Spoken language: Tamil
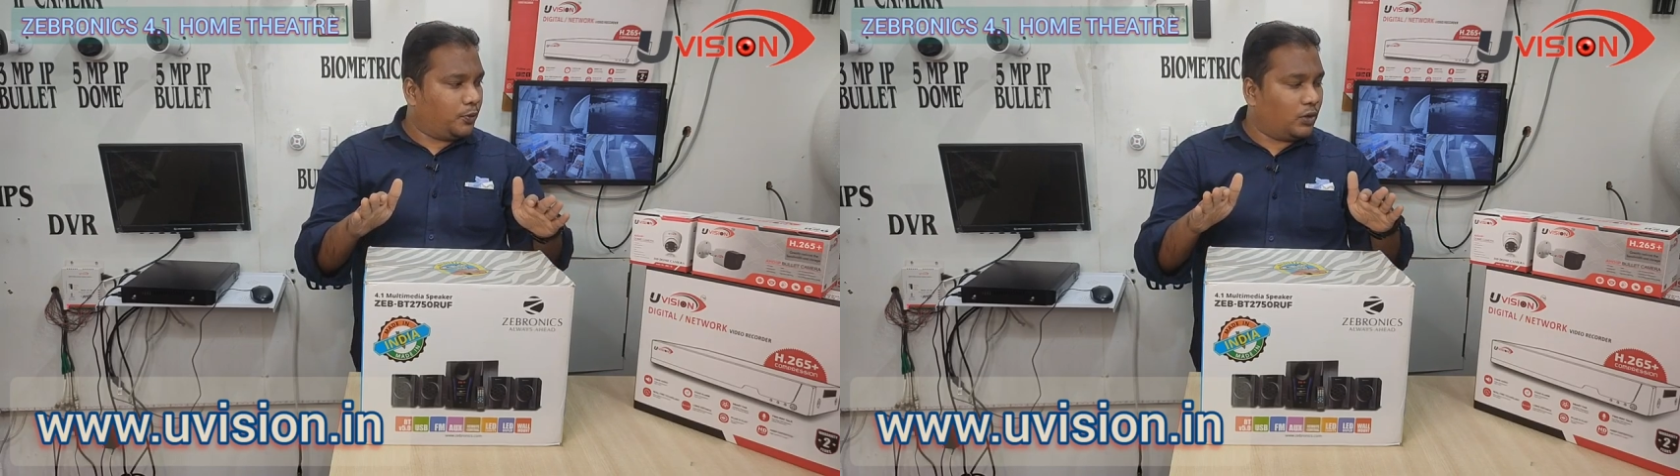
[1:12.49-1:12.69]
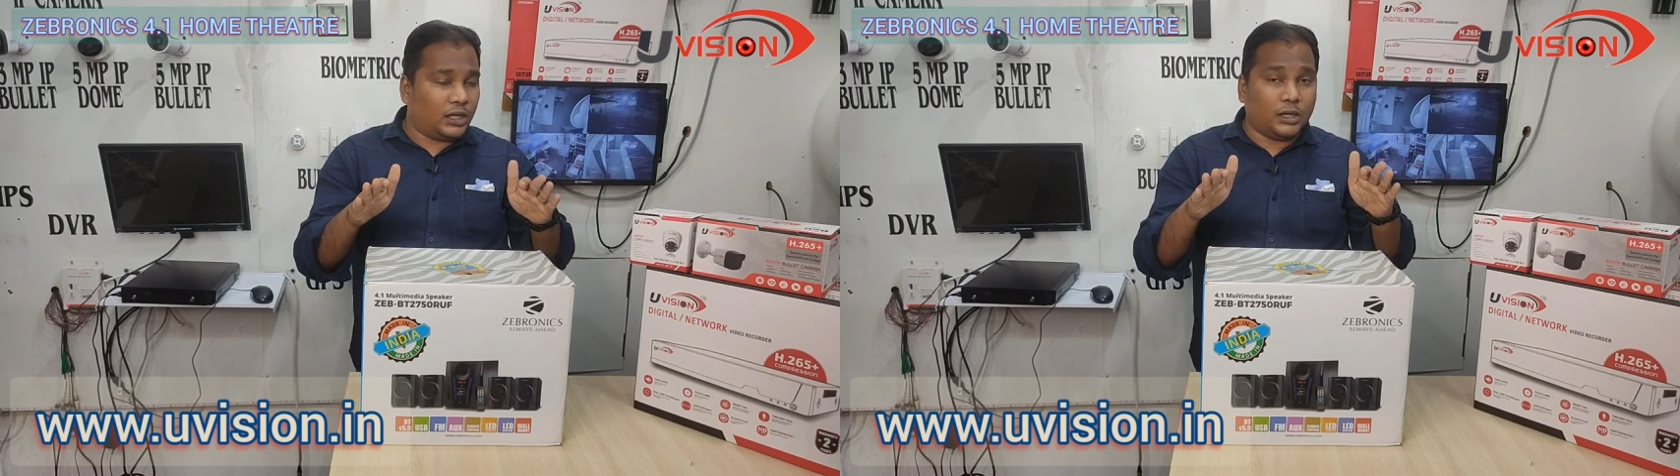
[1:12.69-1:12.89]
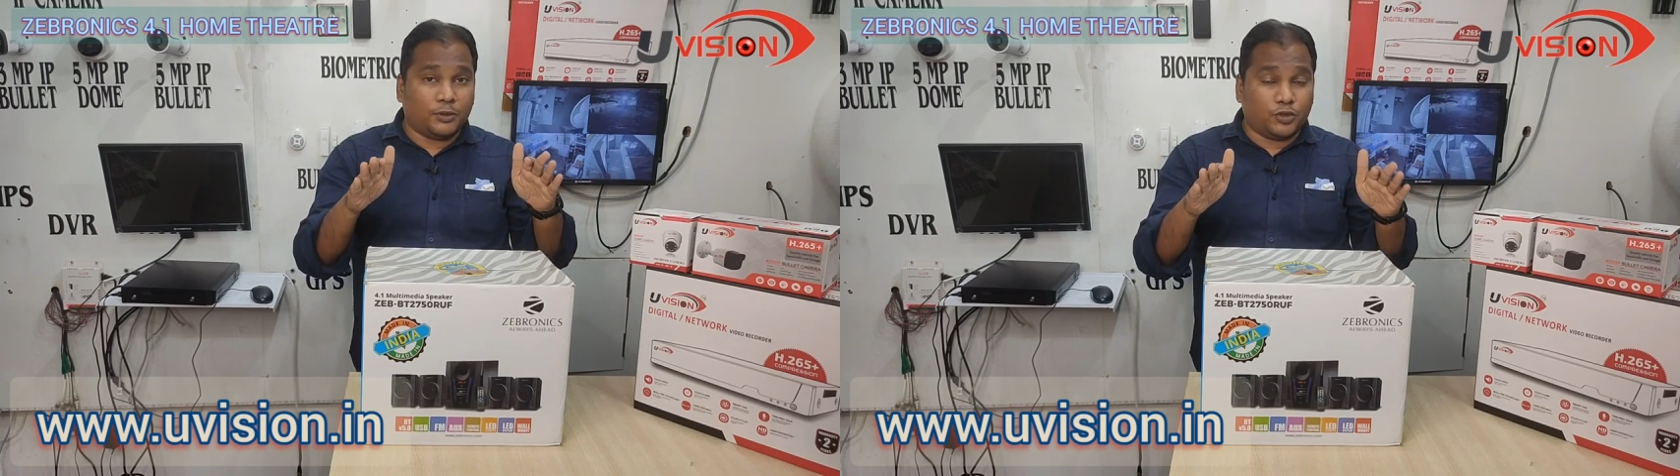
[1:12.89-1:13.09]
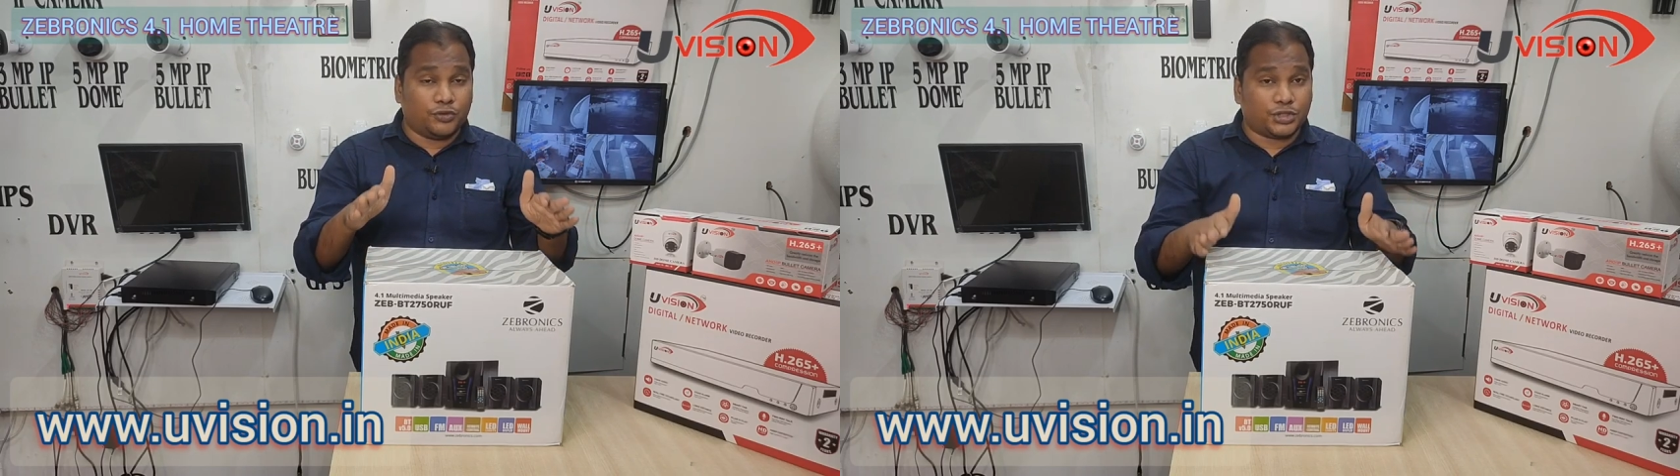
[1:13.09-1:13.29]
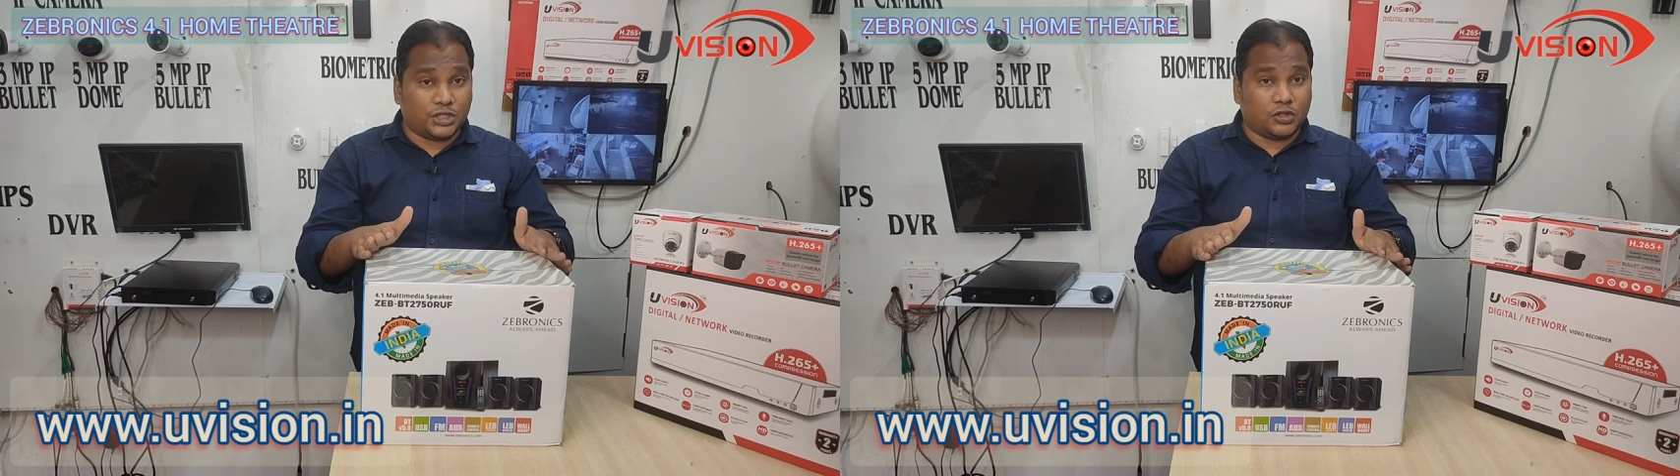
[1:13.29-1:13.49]
போடலாம் நம்ம
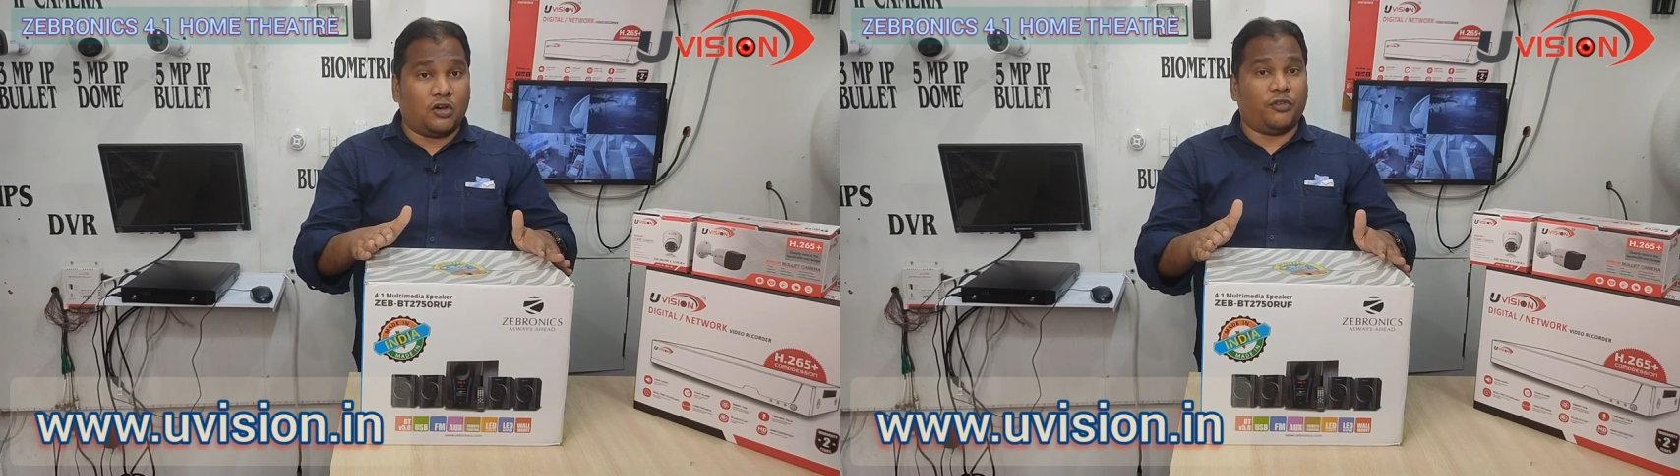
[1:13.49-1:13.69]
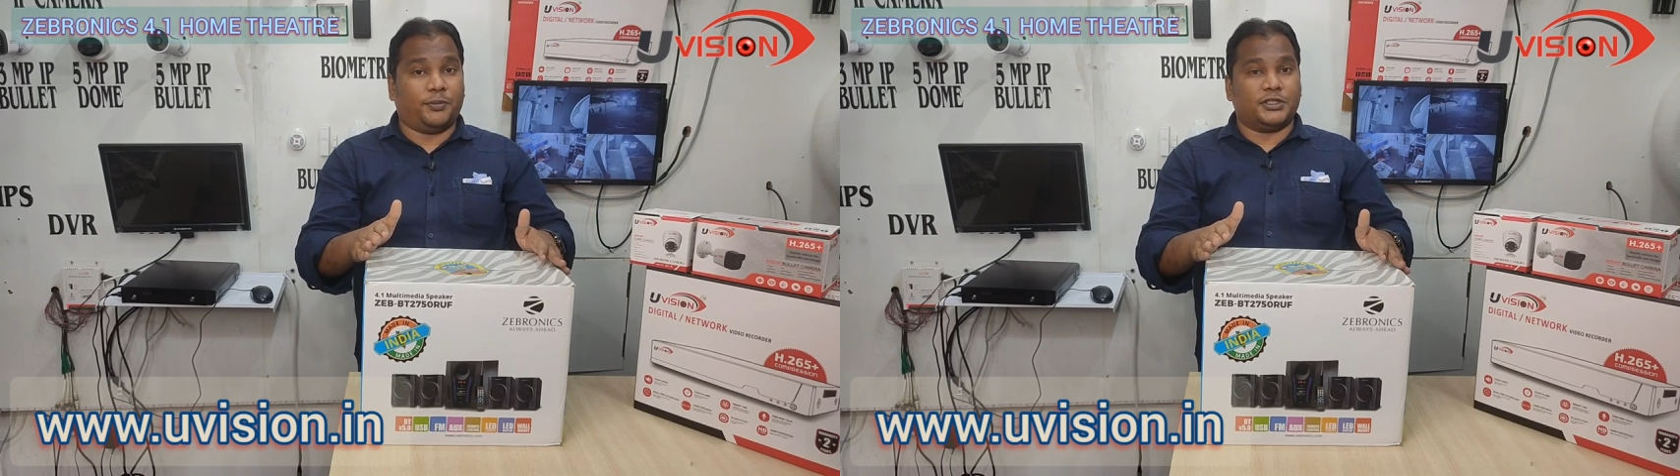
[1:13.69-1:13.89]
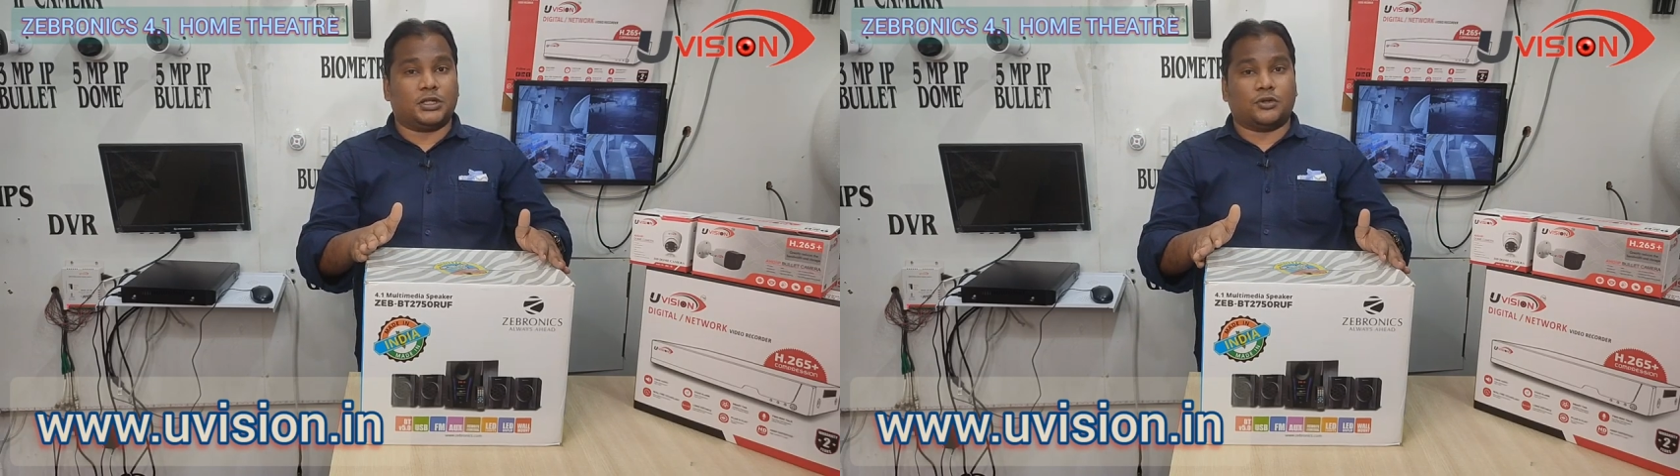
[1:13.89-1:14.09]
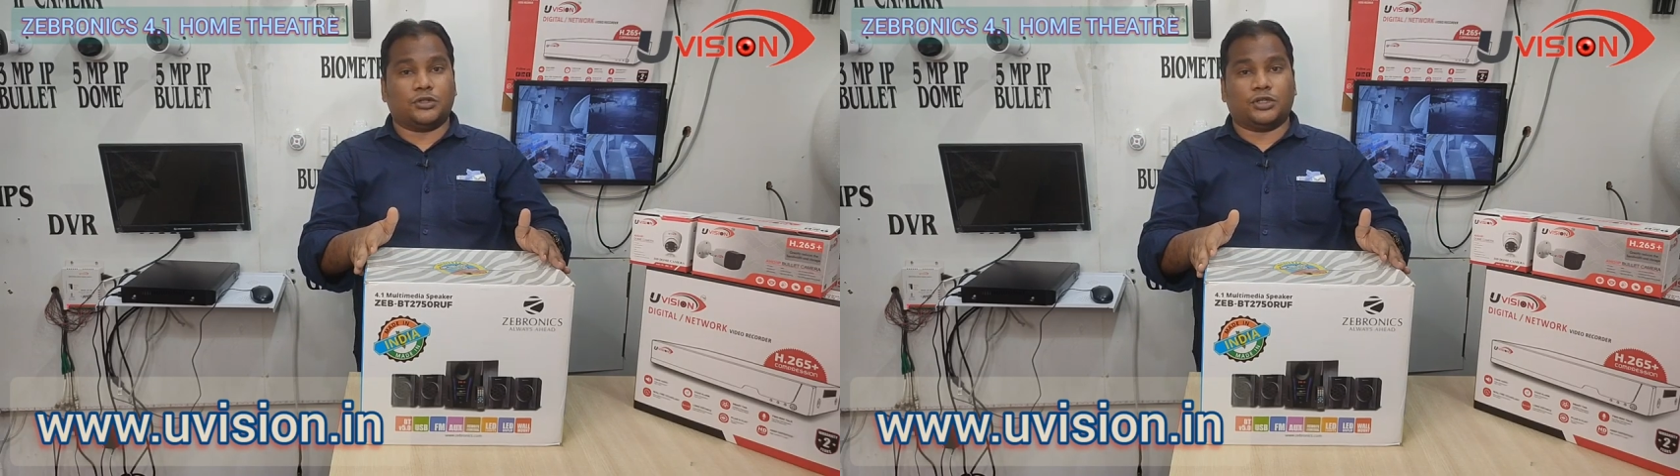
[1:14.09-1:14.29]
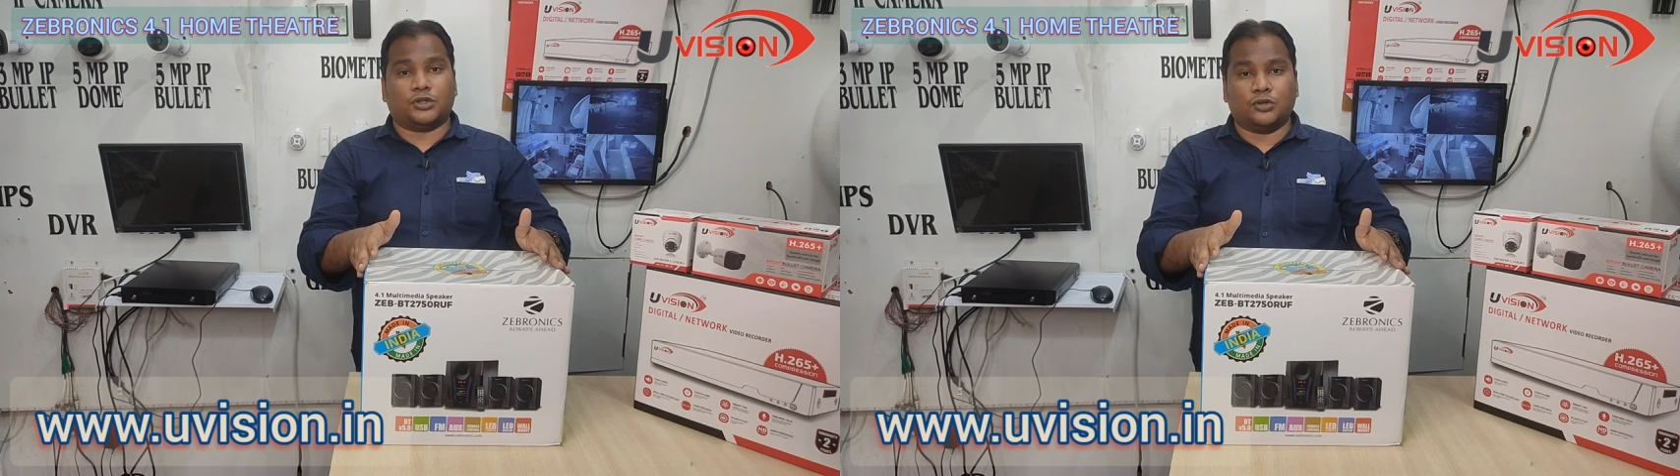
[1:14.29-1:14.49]
யூஎஸ்எல் இது ஆஃபர் பிரைஸ்ல
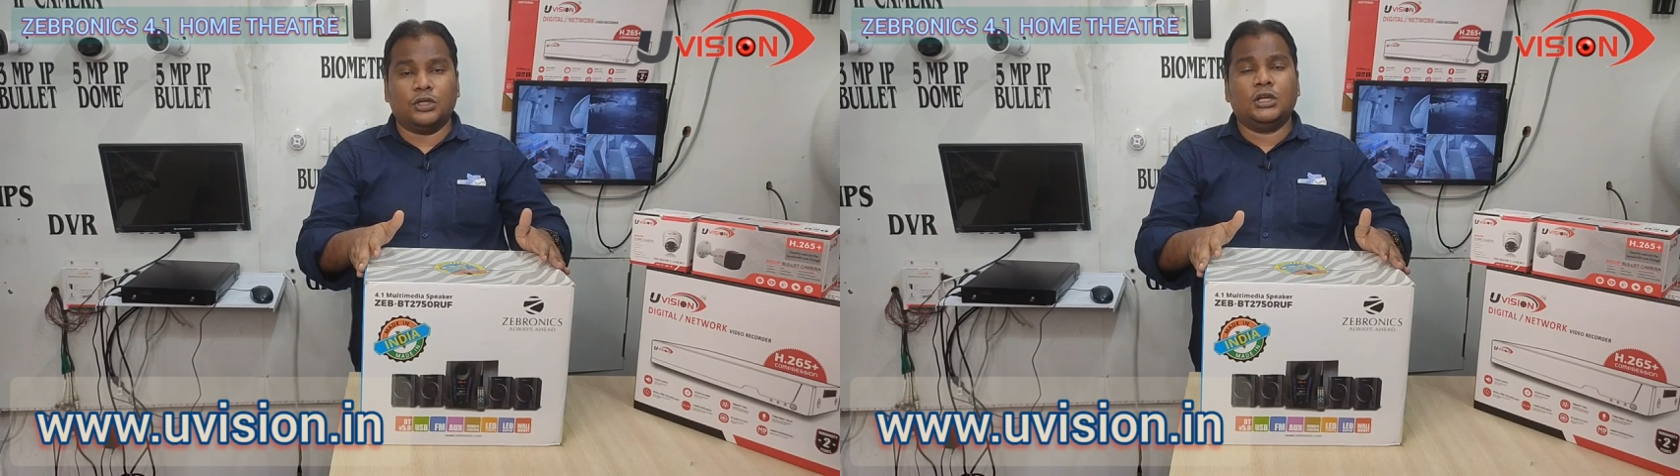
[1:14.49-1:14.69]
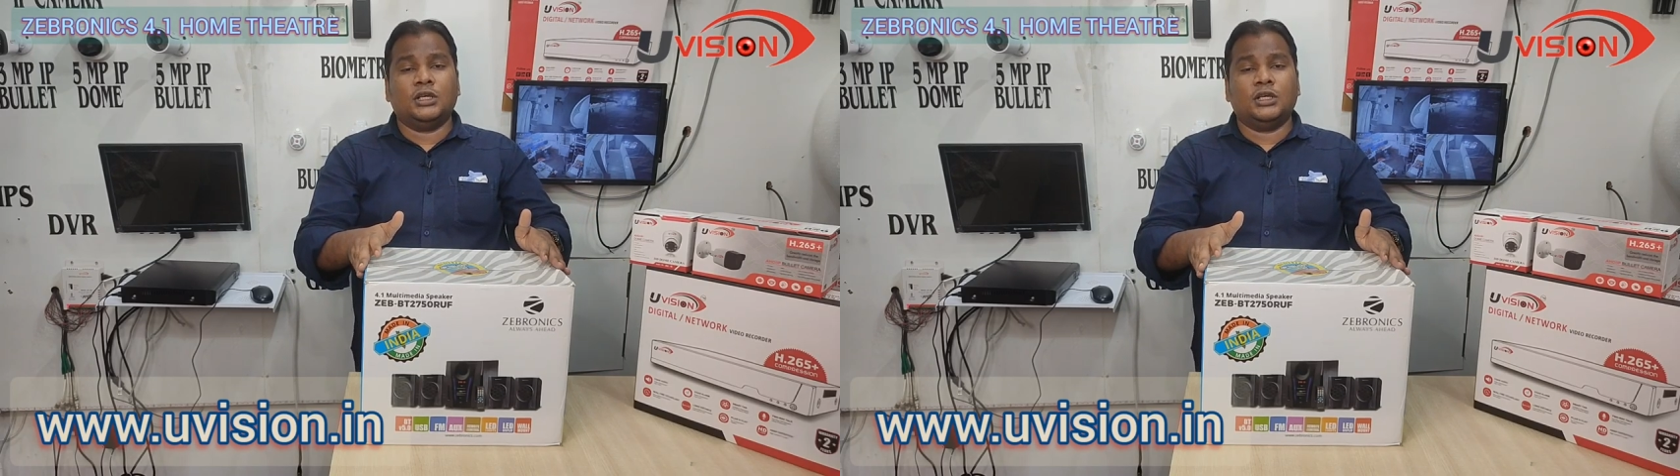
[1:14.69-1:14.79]
கொடுத்துருக்கோம்